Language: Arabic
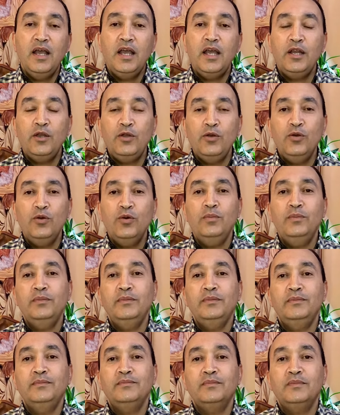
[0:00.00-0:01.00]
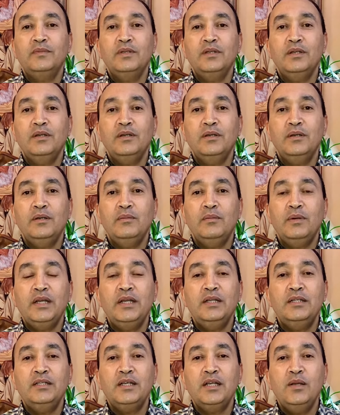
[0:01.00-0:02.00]
اليوم
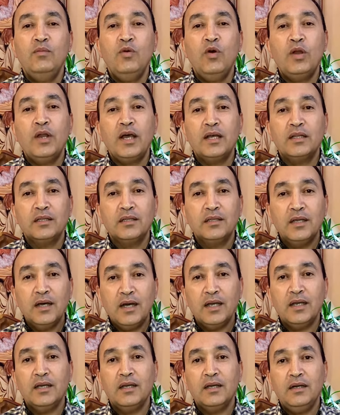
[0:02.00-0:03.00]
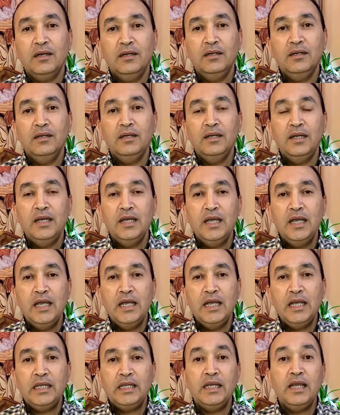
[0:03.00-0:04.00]
بغينا نتكلموا على هاد الظاهره
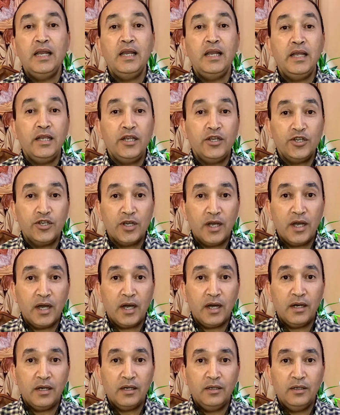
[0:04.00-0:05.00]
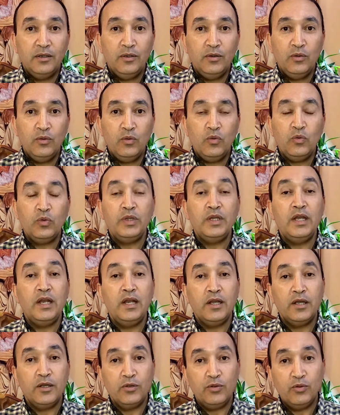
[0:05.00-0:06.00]
ديال الاشاعه وديال
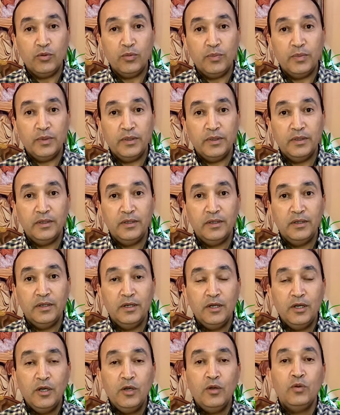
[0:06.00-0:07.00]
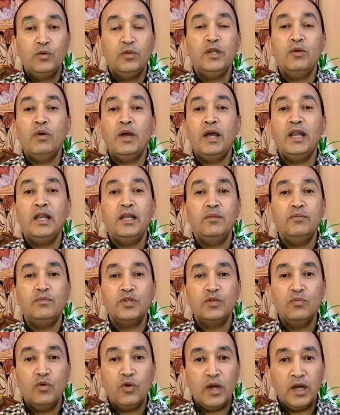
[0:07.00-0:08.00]
الكذوب وديال واحد
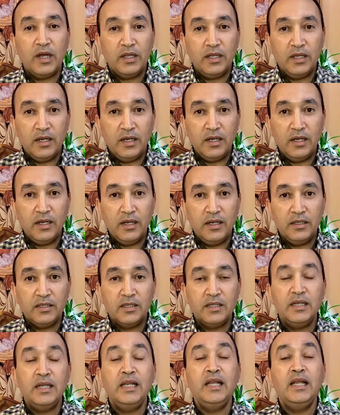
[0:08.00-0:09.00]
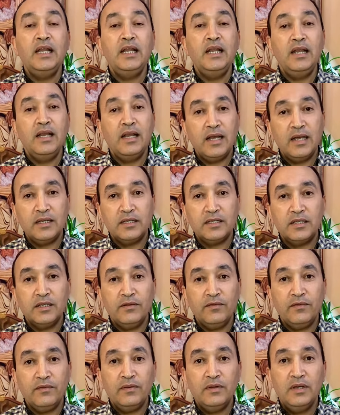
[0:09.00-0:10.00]
المجموعه ديال الناس اللي
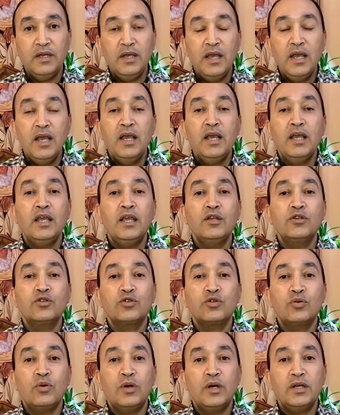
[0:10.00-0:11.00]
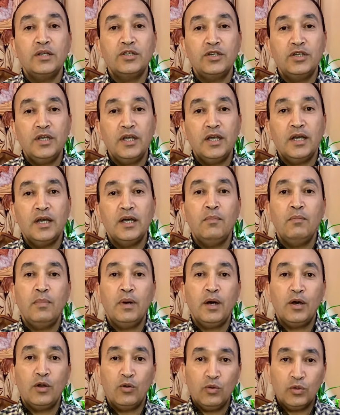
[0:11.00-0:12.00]
للاسف كينشروا اشياء
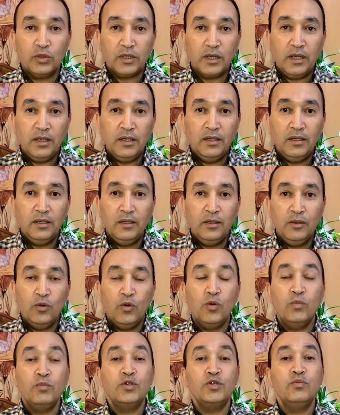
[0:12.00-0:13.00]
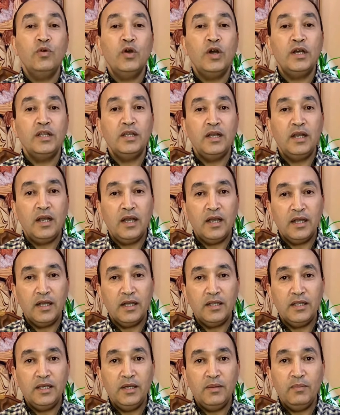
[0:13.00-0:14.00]
مغلوطه ومجموعه ديال
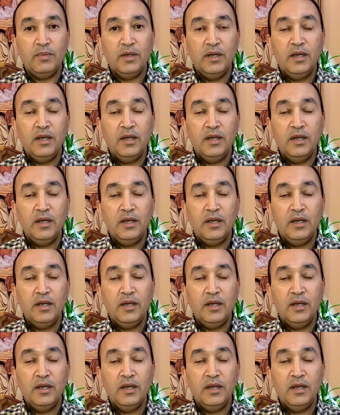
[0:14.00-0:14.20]
الاكاذيب